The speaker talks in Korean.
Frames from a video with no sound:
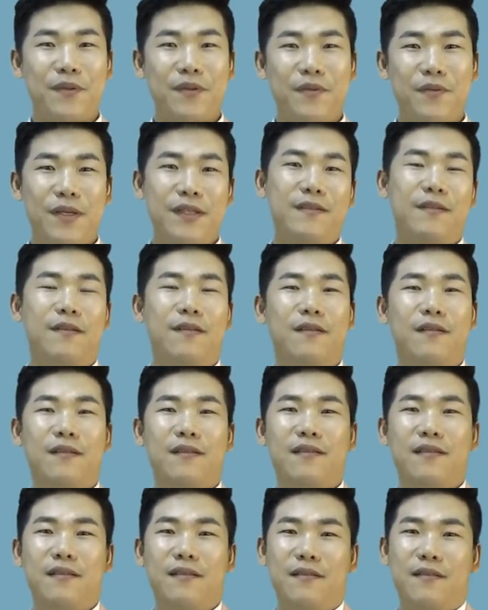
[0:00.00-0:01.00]
그래서
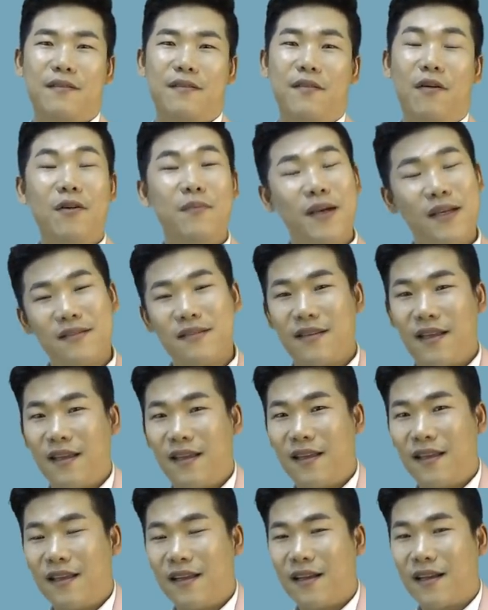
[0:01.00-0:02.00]
얼마
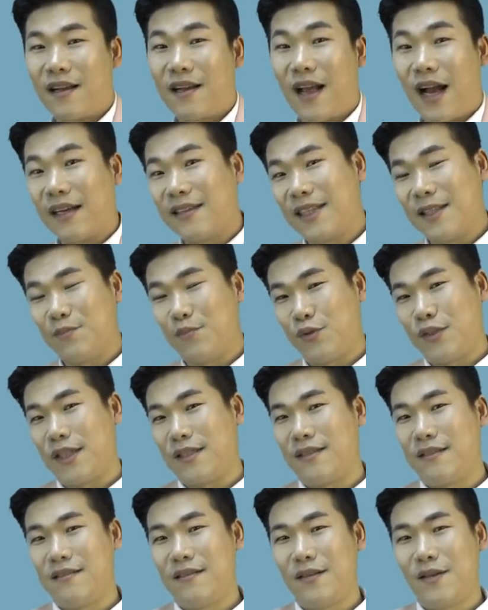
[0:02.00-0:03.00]
전에 강남
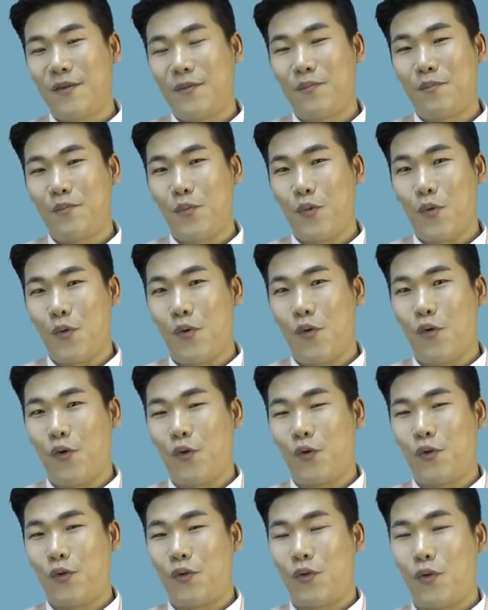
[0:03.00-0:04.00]
부자들, 뭐
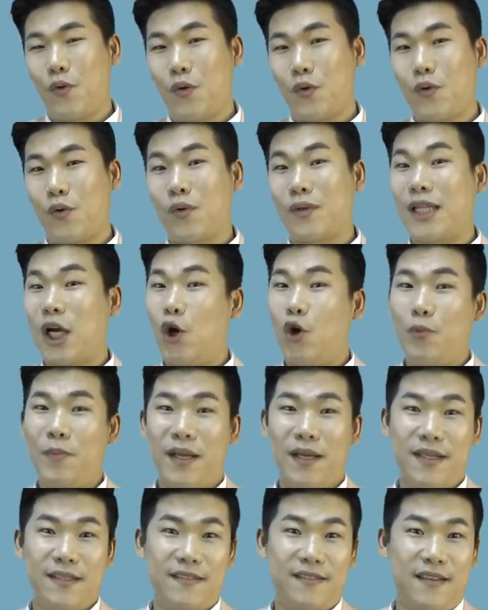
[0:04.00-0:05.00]
도곡동
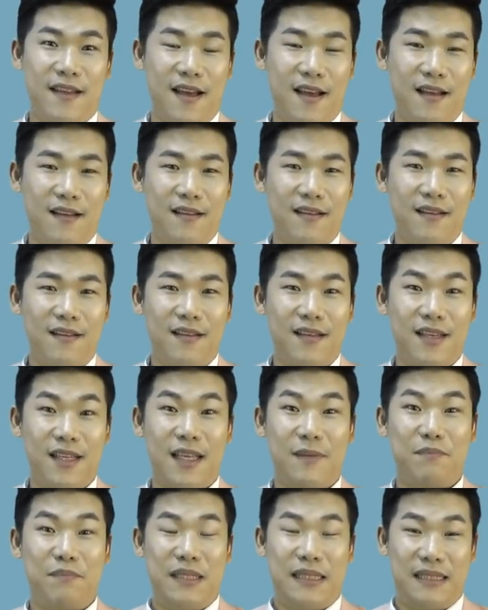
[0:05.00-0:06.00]
타워팰리스나
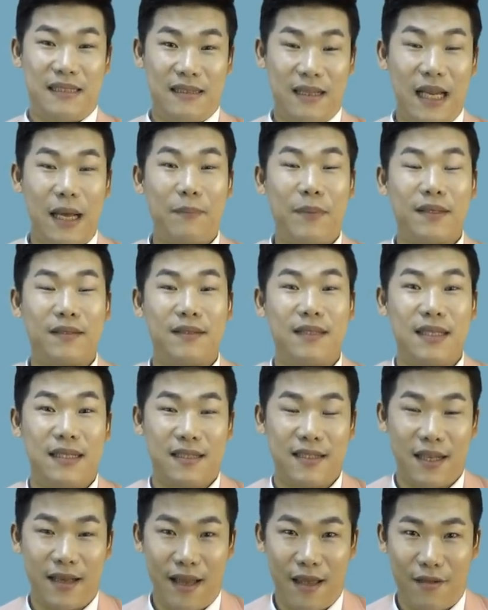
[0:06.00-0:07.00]
이렇게 비싼 아파트들
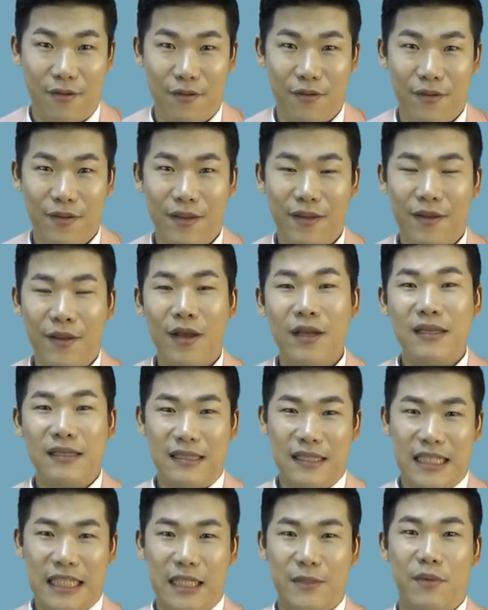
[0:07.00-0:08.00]
있잖아요.
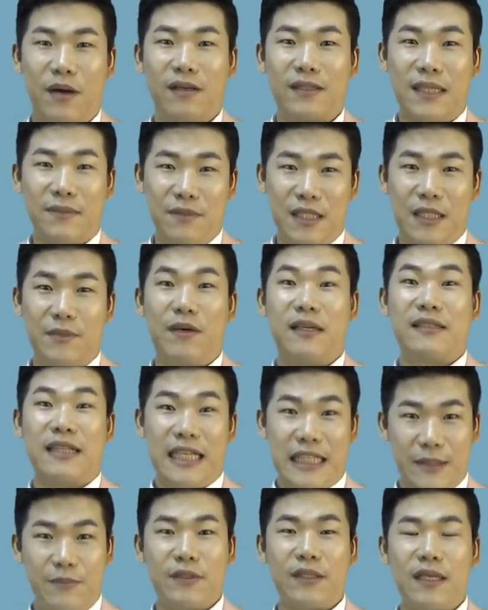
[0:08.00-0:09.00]
20억, 30억,
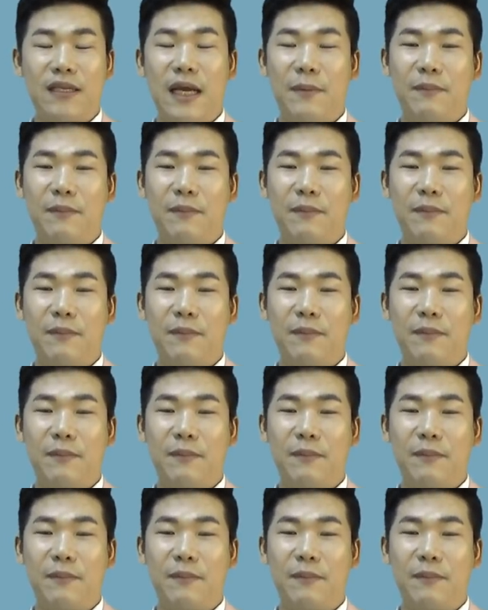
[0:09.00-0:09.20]
40억 되는